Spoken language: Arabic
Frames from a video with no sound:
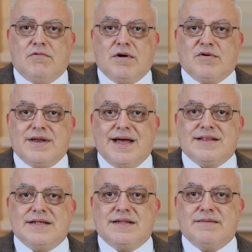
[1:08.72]

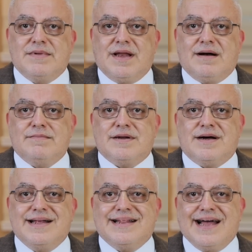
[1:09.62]
وكريات الدم
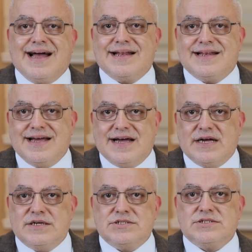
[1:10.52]
الحمراء
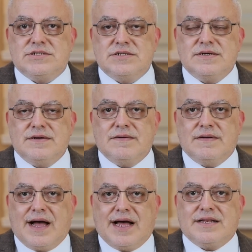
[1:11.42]
تحتاج
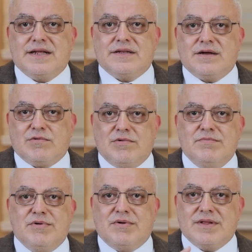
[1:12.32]
حتى
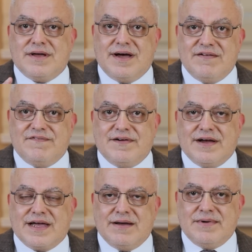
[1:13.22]
تقوم
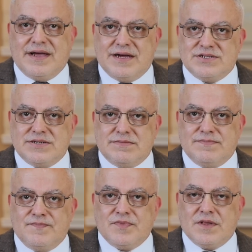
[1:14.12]
بوظائفها كما يجب
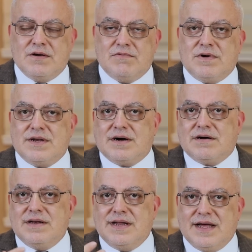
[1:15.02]

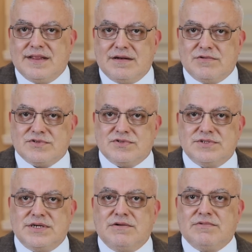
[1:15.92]
ونقل هذا
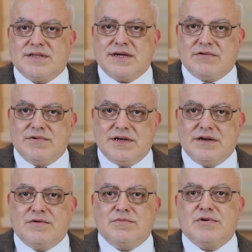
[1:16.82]
الأكسجين
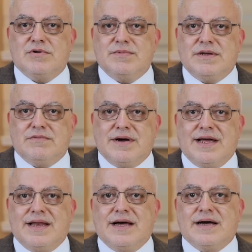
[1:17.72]
وتكوين الهيموجلوبين
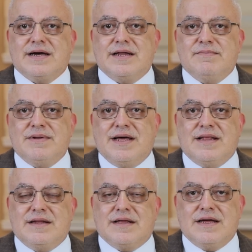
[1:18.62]
وإلى آخره من
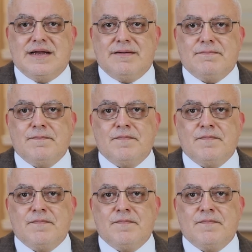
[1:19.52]
هذا الكلام